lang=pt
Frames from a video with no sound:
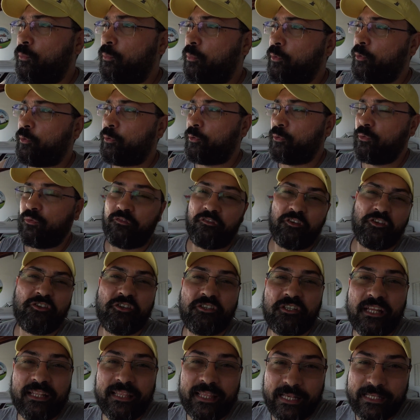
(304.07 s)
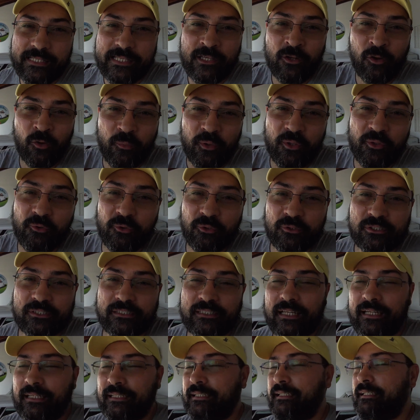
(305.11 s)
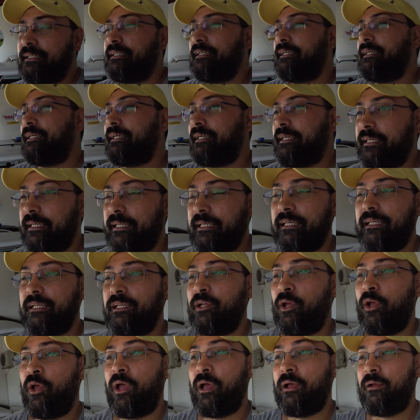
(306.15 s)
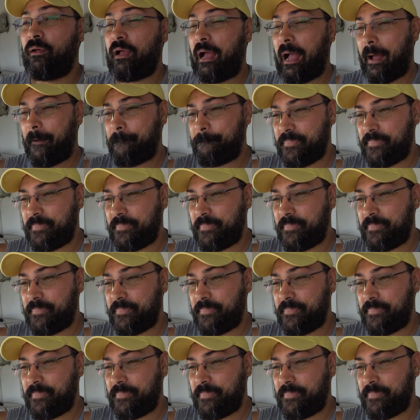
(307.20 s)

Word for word: um por um, vídeo de até 5 minutos, tá? E a